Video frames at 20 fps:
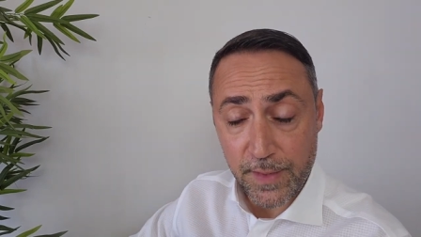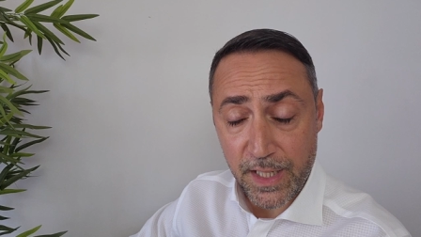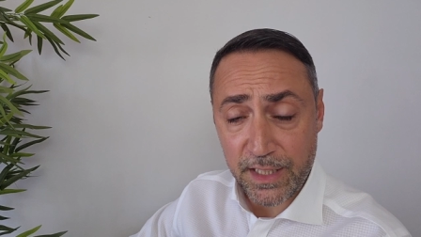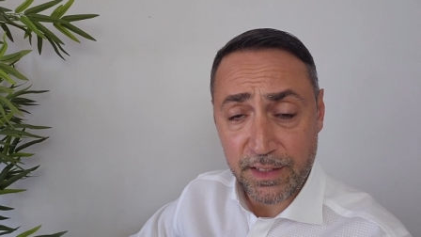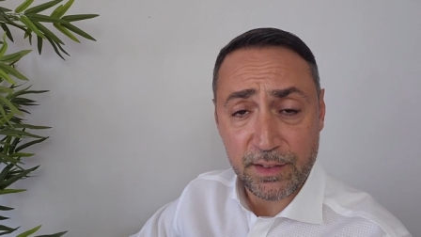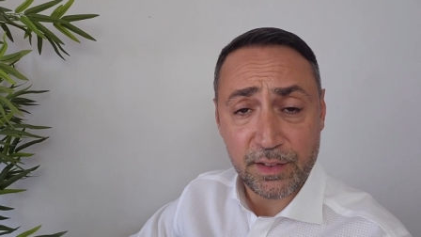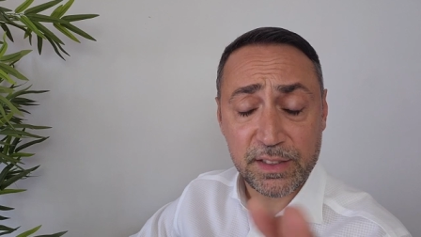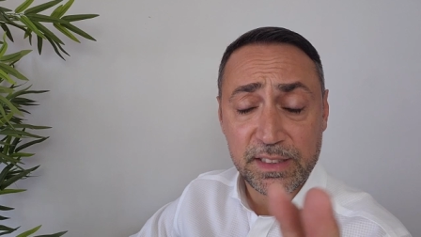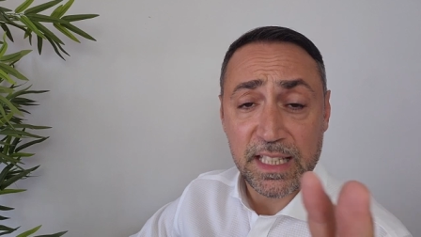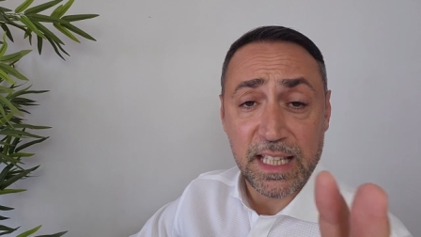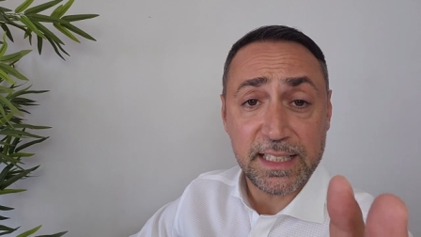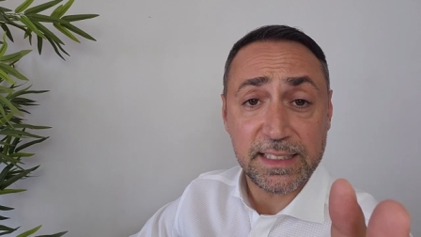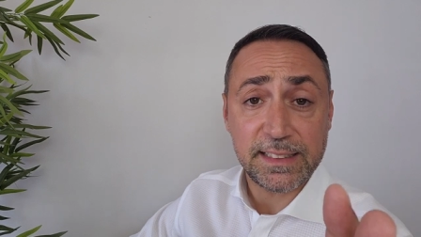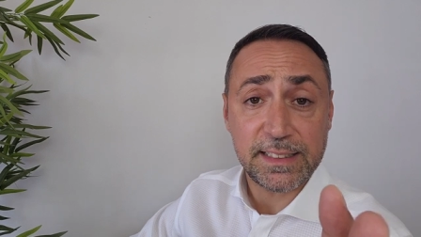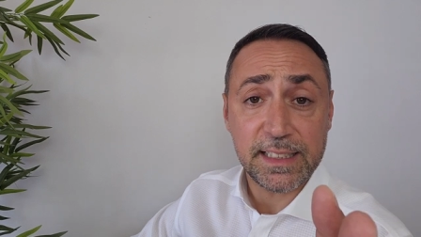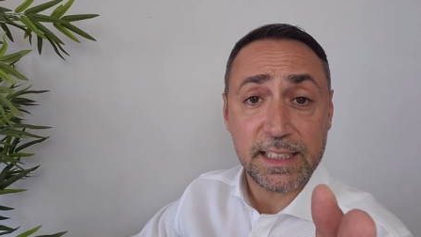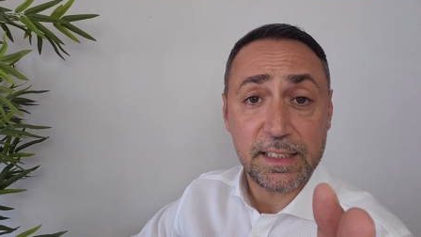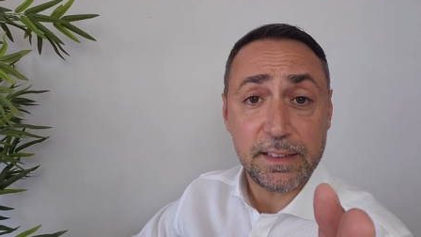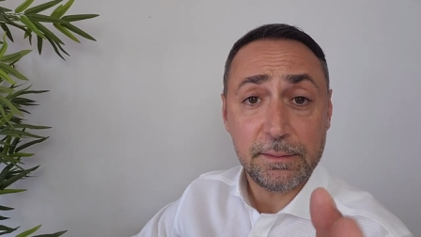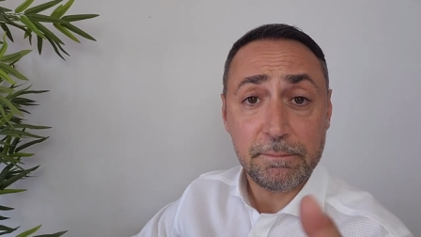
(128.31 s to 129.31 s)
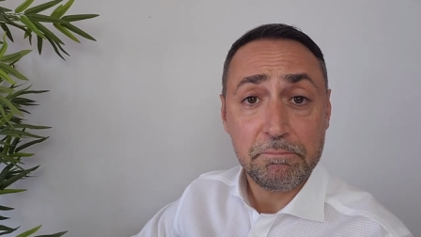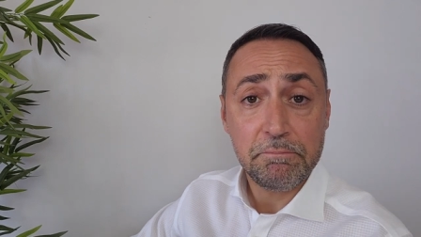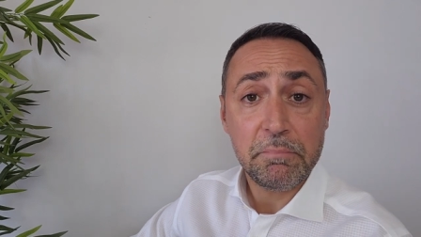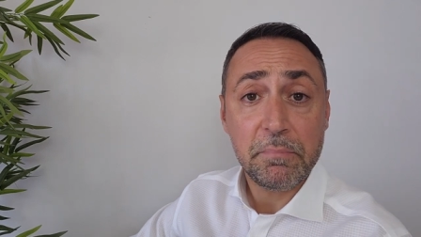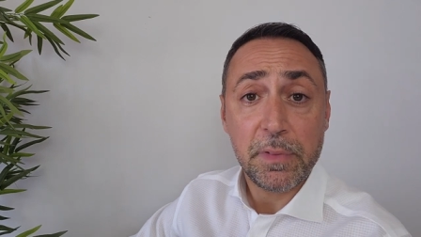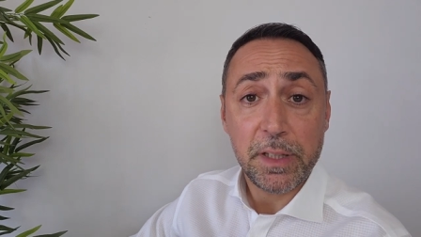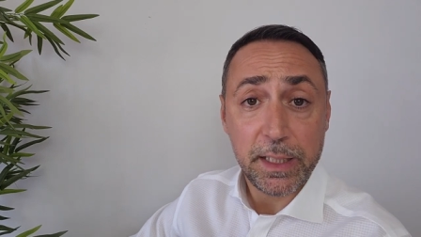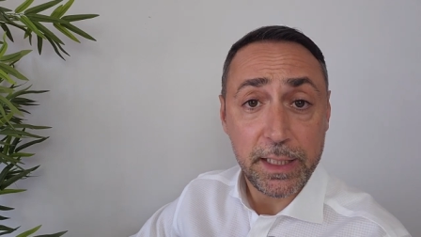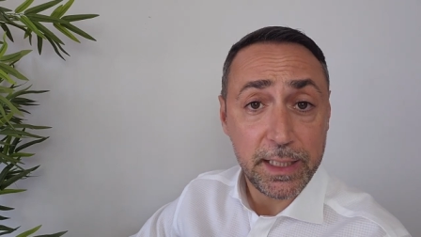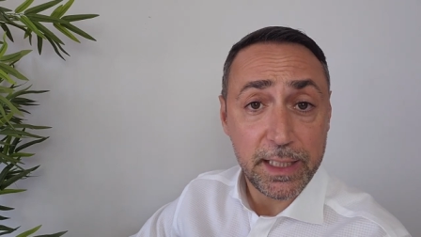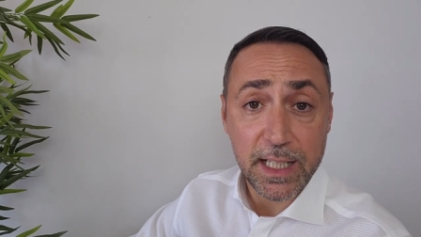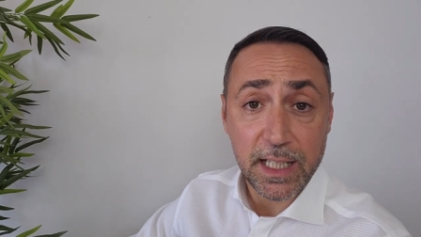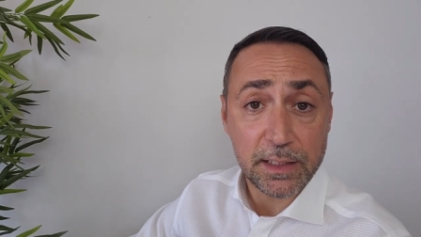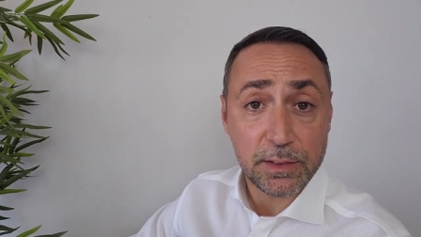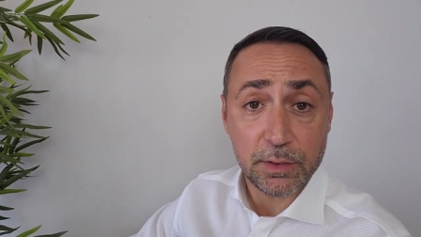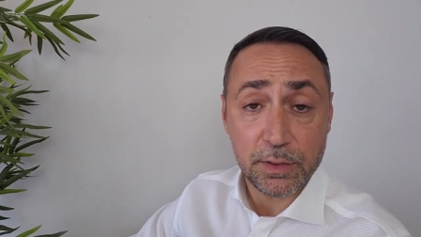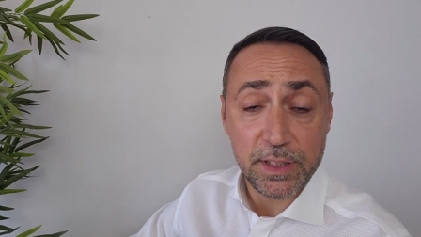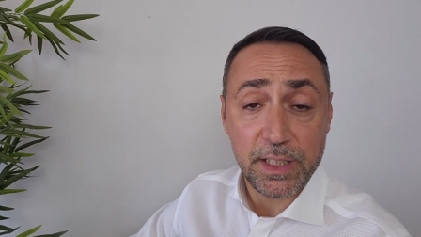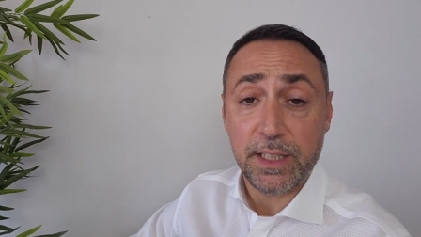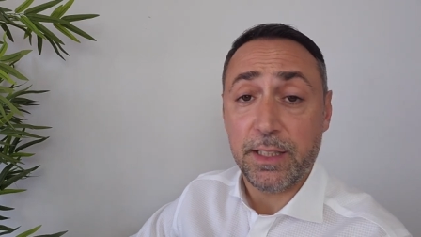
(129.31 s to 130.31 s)
in sostanza in
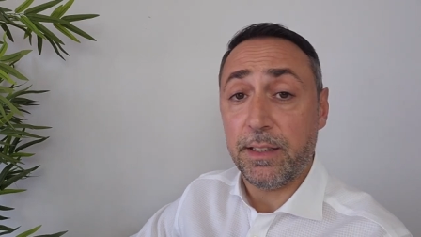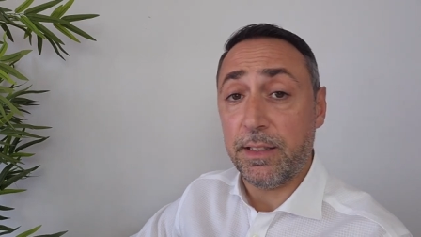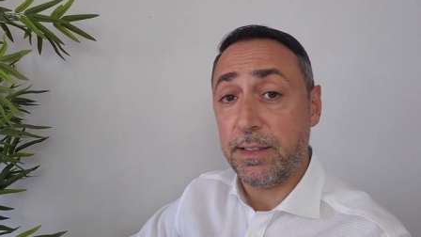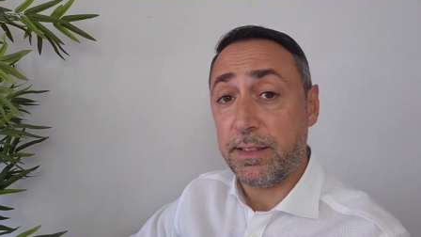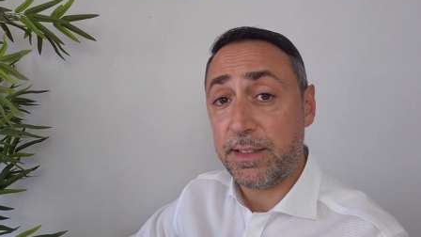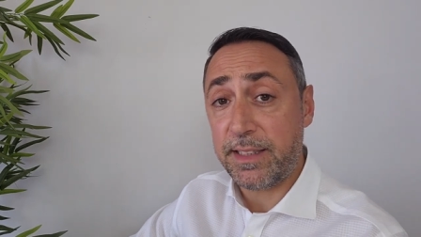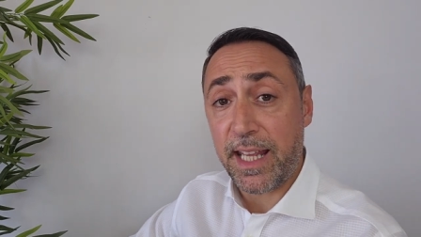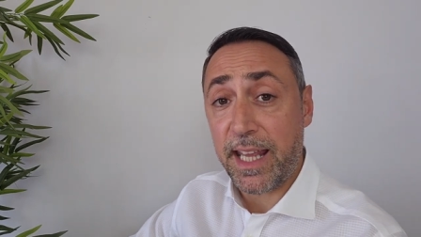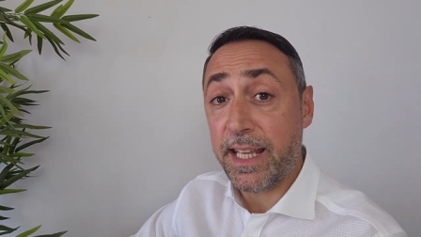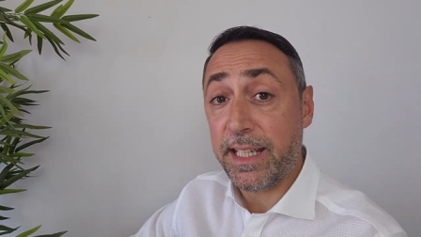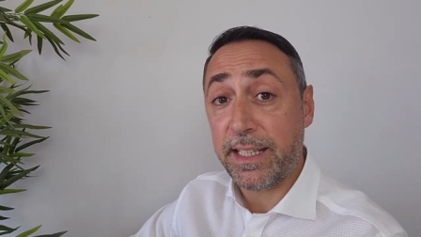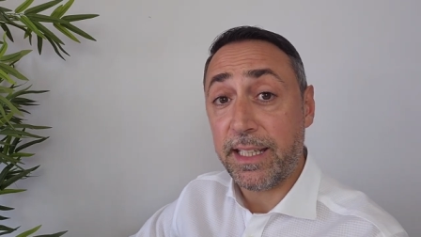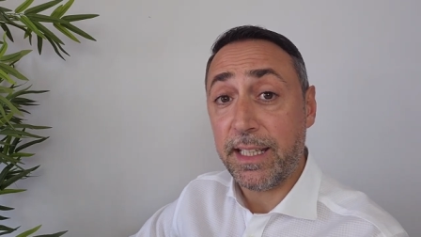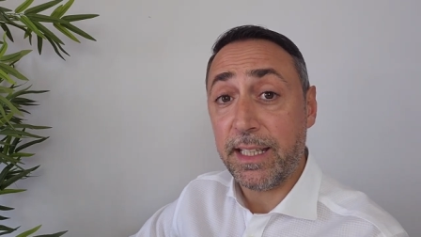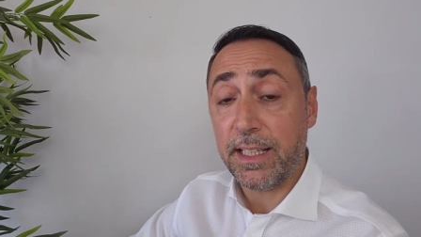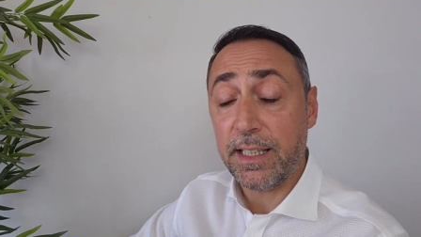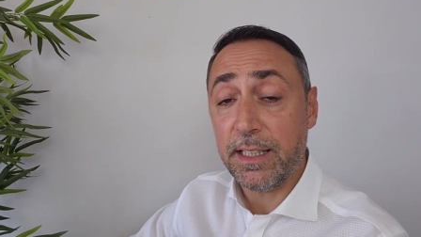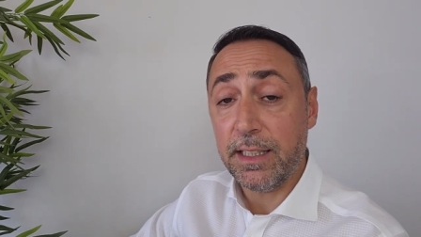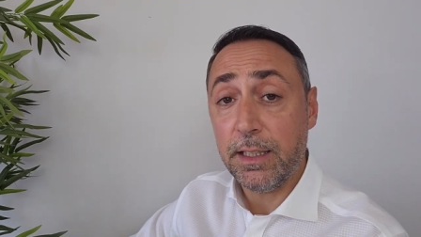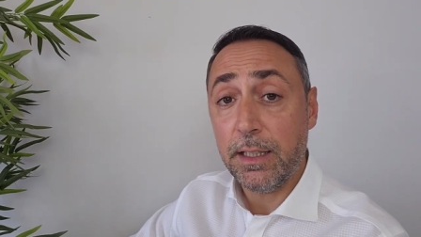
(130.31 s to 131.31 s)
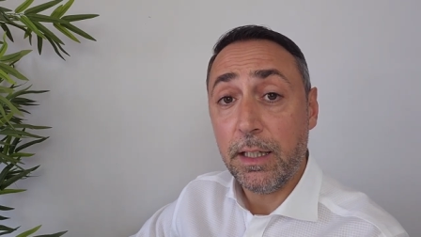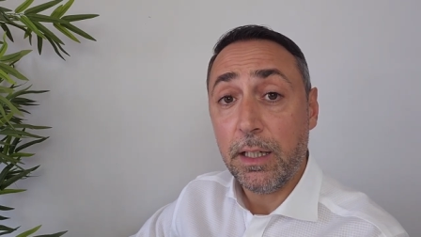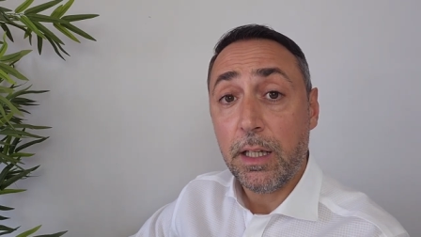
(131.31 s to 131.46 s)
caso di staking